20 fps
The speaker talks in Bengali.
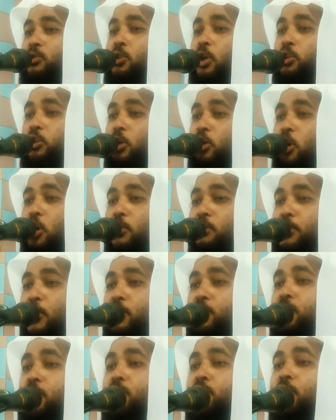ততক্ষণ
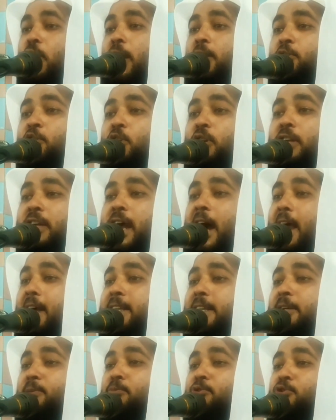পর্যন্ত একজন খাঁটি